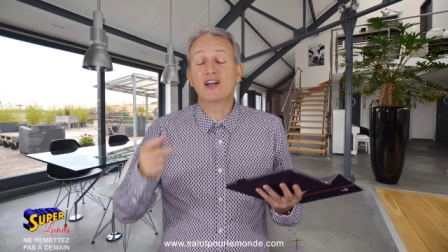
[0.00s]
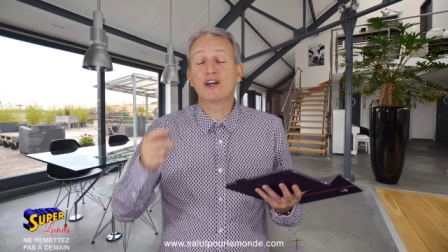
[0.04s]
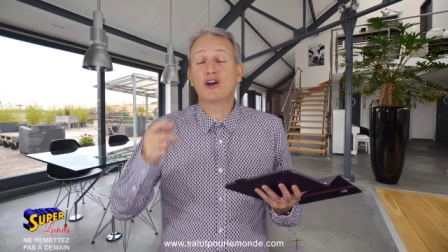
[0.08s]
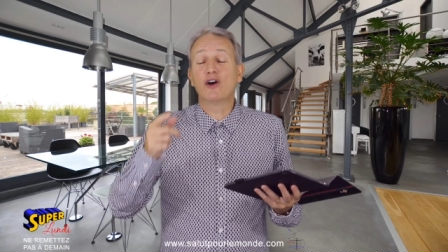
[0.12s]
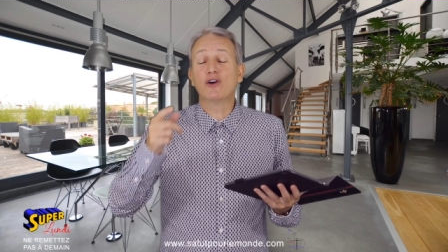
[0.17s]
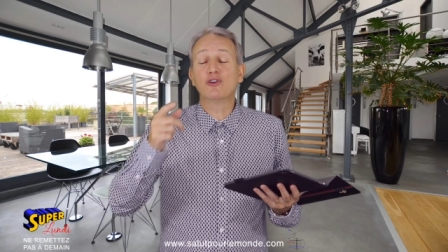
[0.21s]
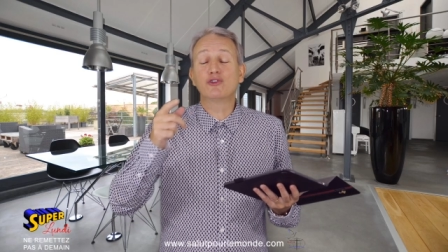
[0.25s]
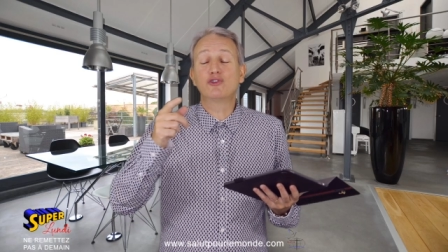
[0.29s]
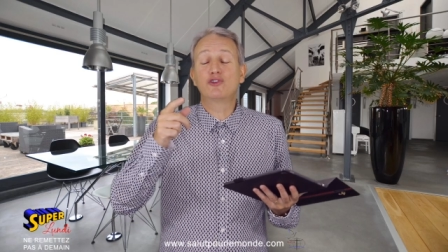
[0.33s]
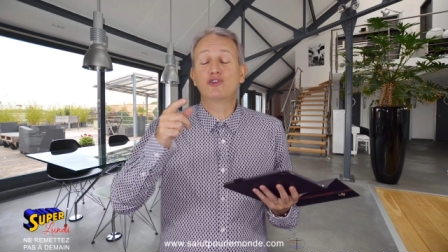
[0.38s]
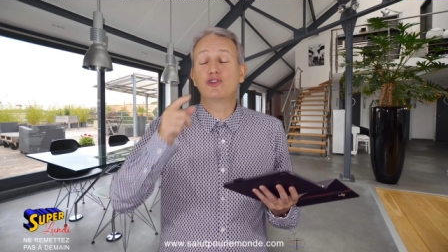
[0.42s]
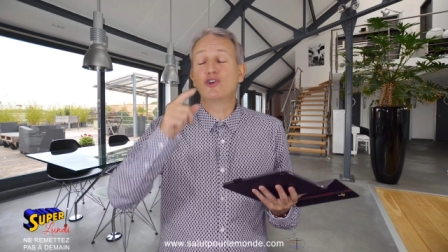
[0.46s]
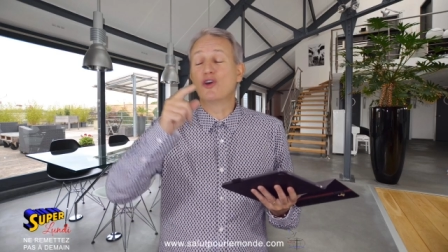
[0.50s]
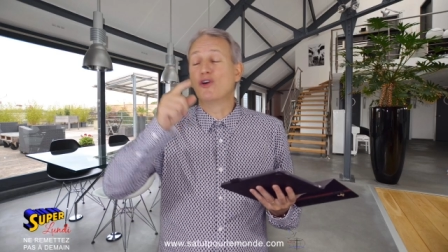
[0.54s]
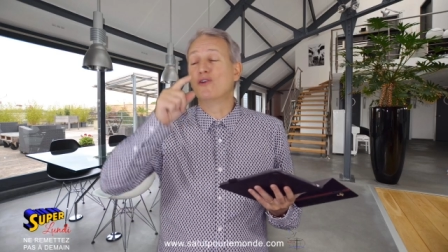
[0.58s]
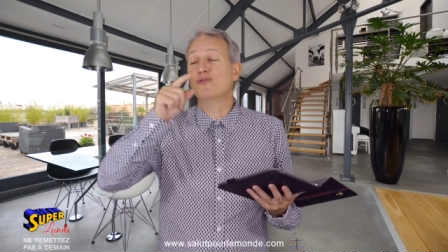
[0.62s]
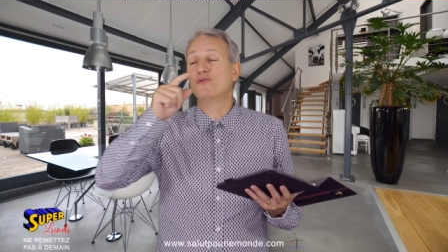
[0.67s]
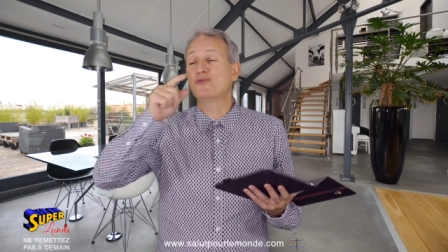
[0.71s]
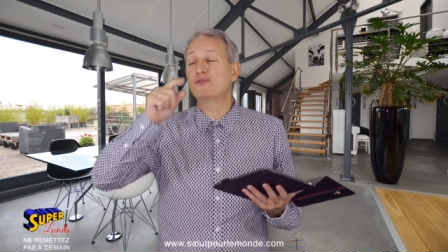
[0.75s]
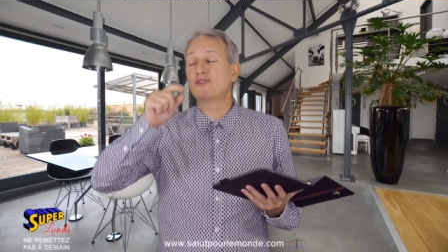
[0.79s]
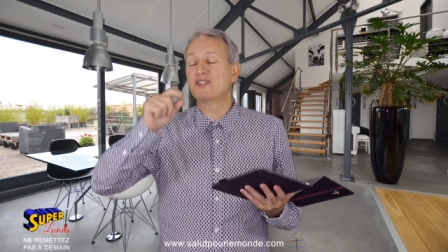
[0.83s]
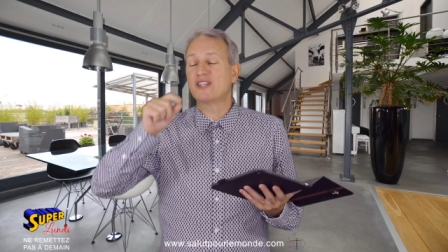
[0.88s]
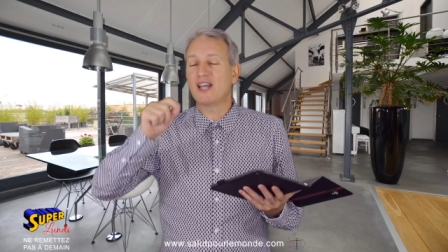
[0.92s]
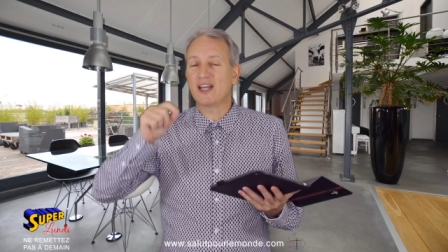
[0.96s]
quand Dieu
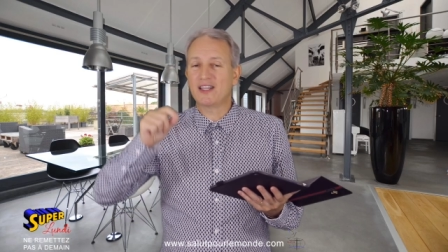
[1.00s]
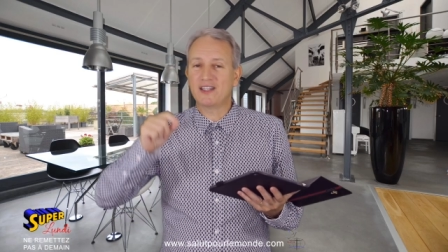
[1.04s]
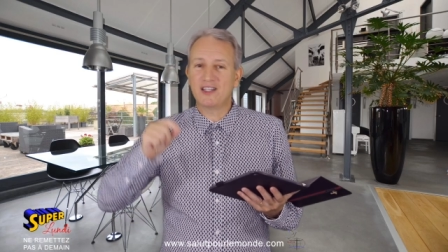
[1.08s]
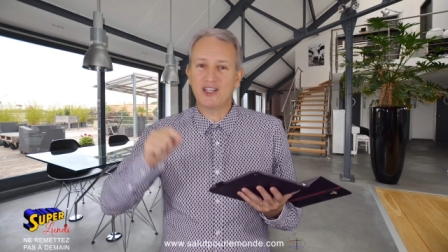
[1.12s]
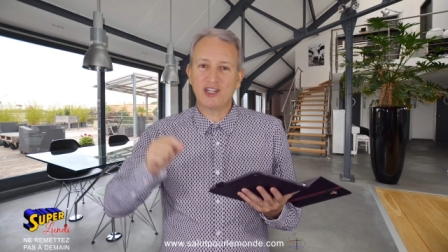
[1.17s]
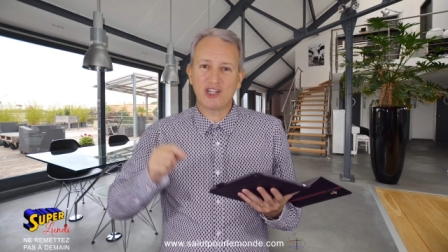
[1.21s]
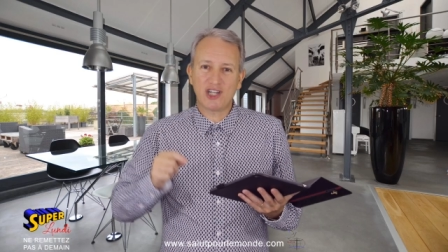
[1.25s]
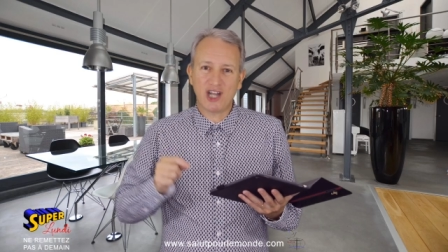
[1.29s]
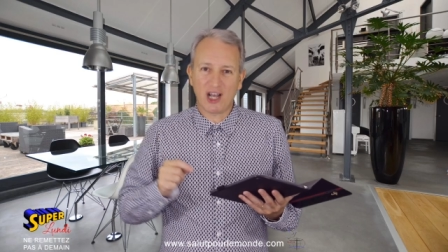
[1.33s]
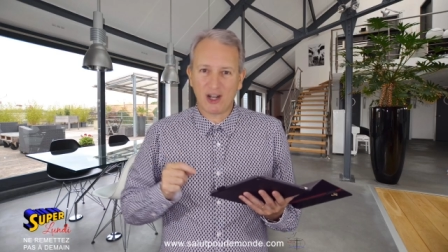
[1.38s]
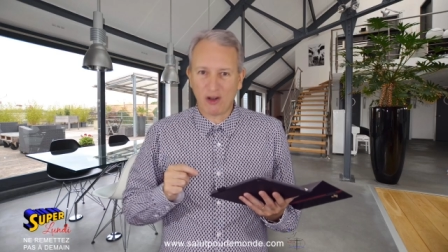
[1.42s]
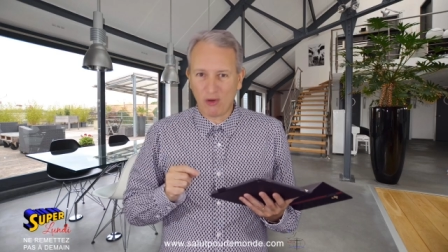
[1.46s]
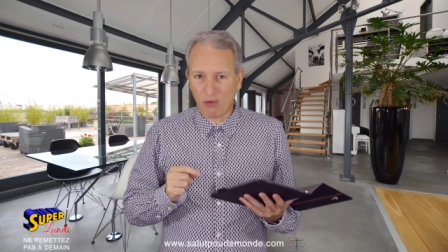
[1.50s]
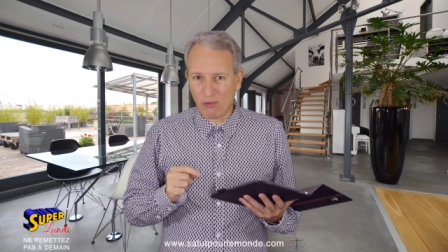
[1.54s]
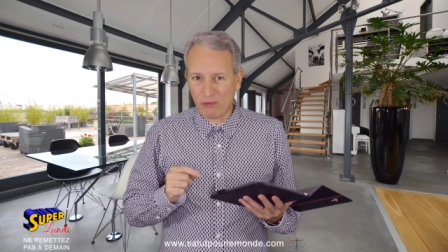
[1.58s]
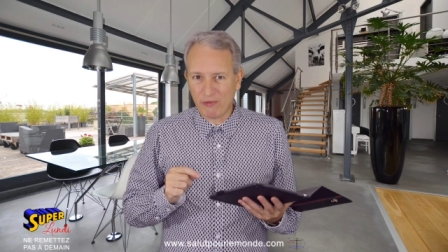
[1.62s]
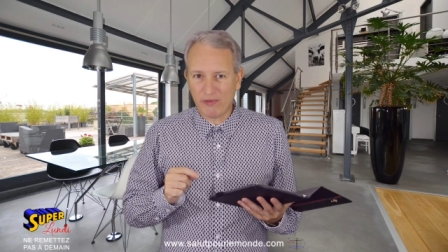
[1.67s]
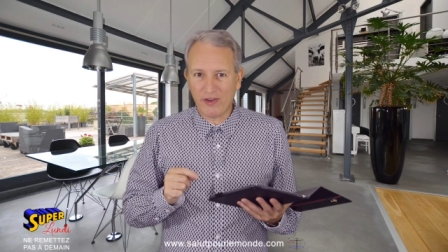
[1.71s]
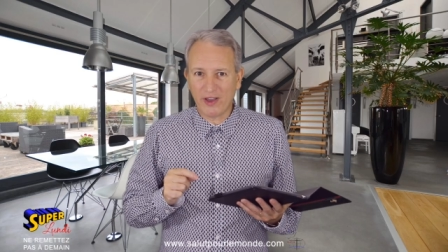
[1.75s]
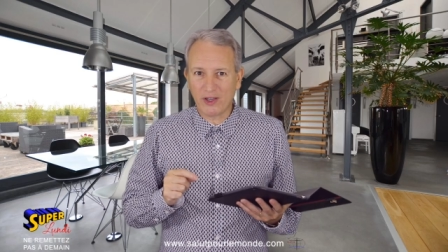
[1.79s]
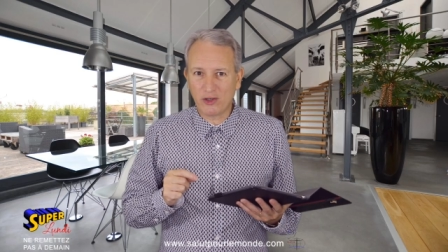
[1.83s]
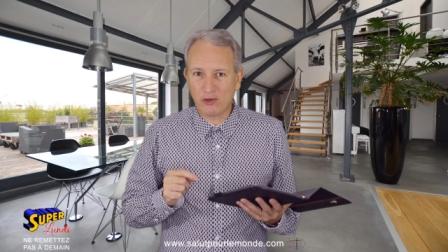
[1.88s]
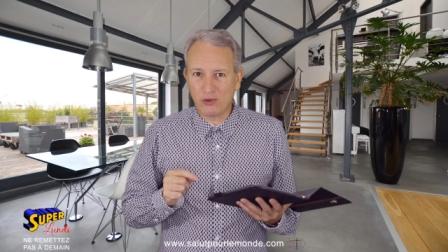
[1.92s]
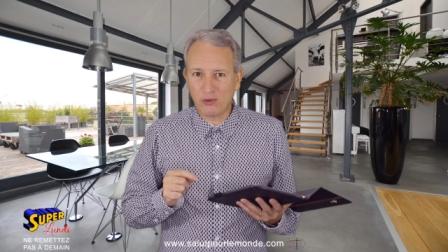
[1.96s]
vous a déjà
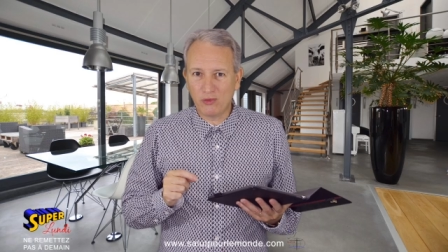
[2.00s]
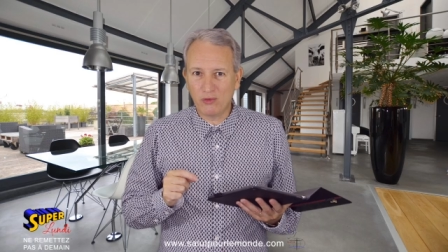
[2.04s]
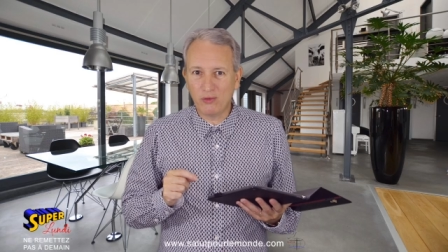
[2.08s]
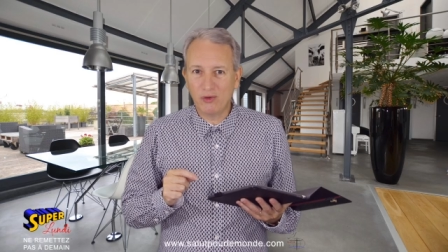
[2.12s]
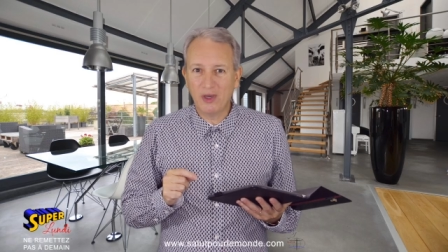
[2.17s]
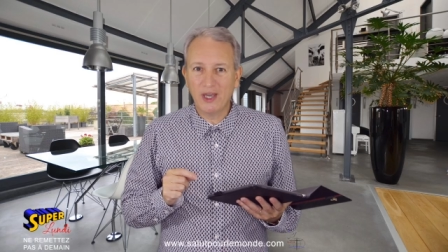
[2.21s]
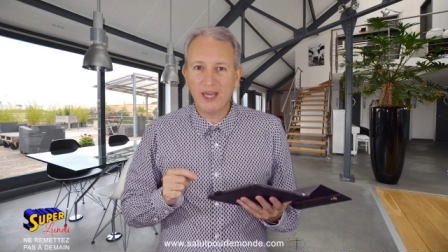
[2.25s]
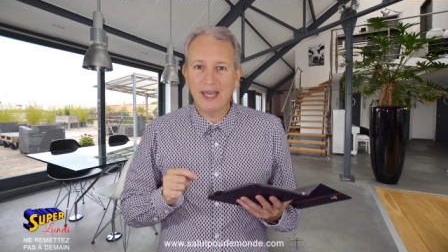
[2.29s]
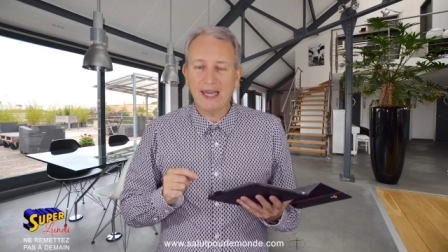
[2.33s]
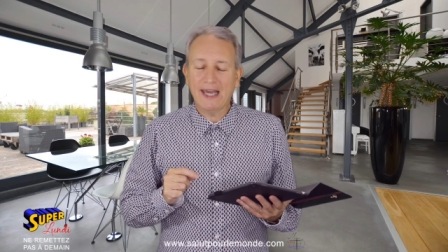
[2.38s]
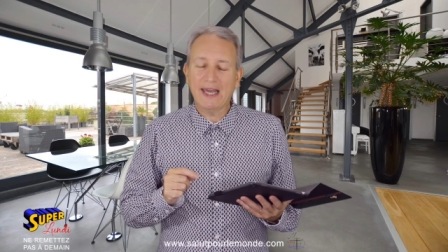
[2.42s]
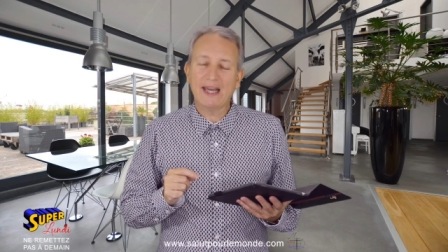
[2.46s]
convaincu